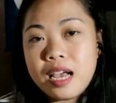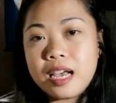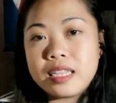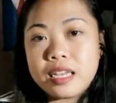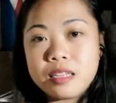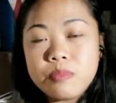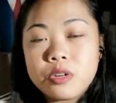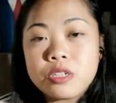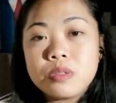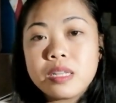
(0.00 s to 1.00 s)
Ayan,
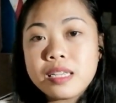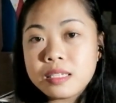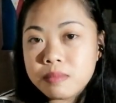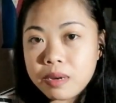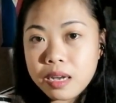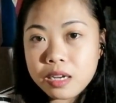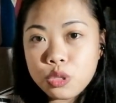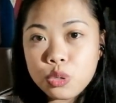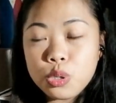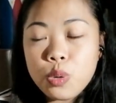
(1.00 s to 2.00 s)
for today's vlog,
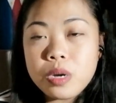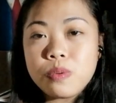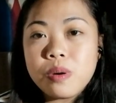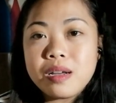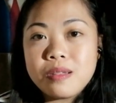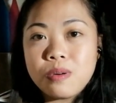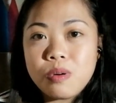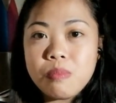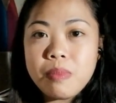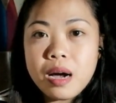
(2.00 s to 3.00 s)
tuturuan ko kayo
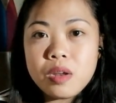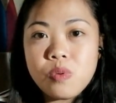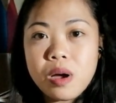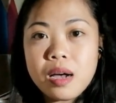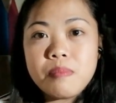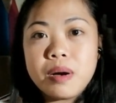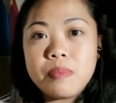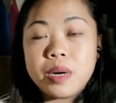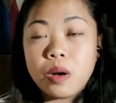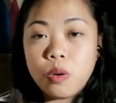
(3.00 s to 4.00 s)
kung paano nga ba
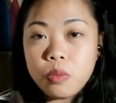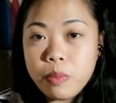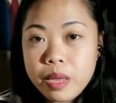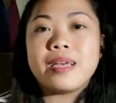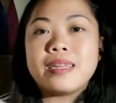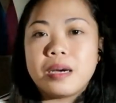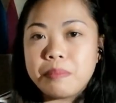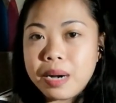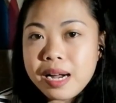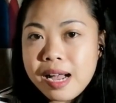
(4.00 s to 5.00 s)
mag-open
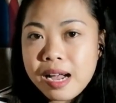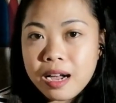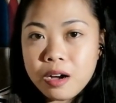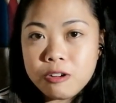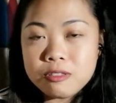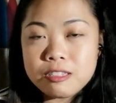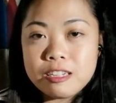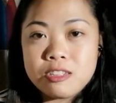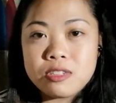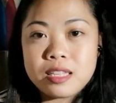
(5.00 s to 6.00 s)
ng bank account
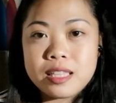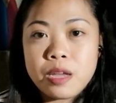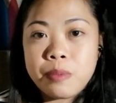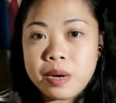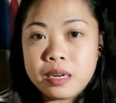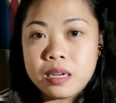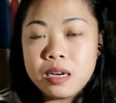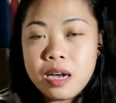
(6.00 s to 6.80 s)
dito sa Taiwan.